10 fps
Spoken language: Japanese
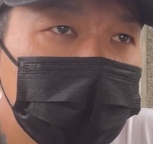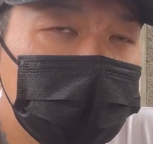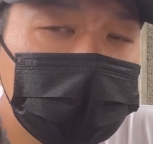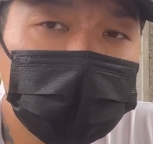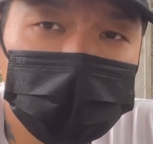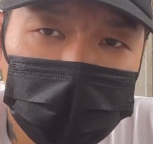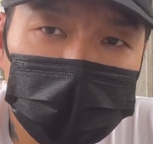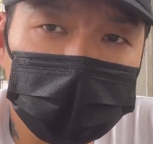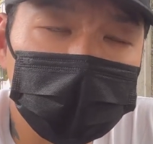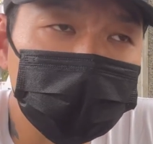一回
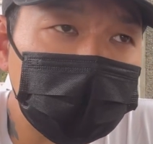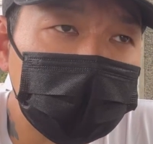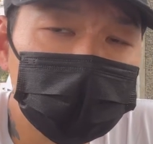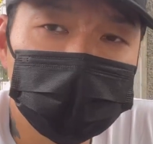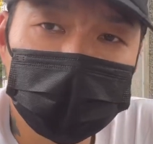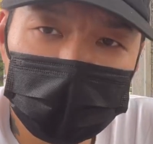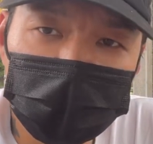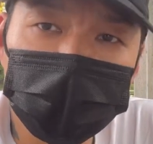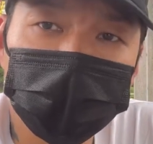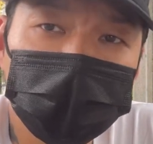ねあの誰かしら
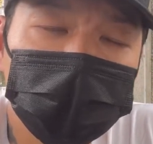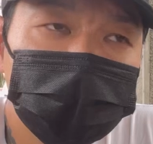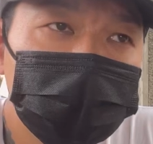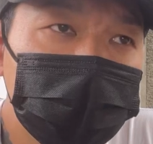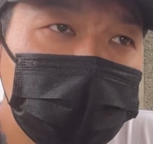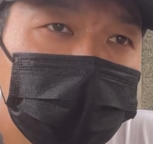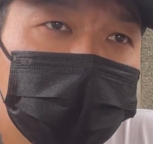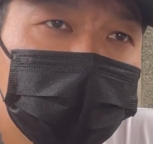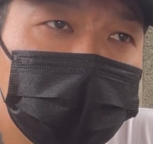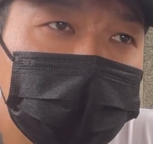ね病院に連れて行っ
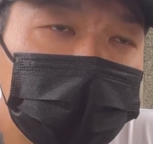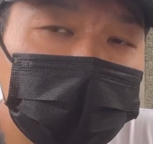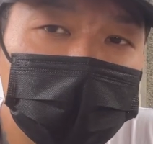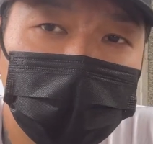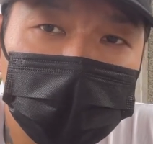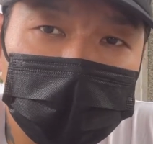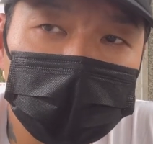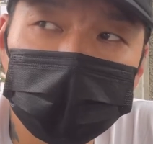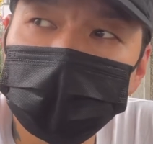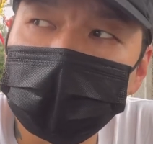てあげた方
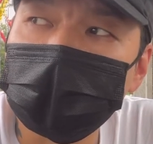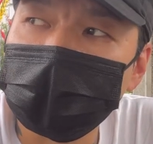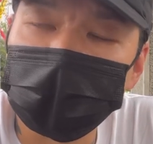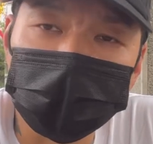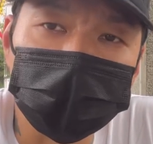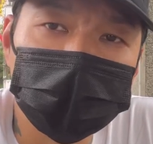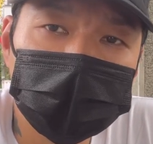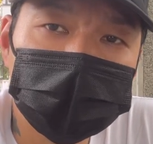がいいんじゃないかなと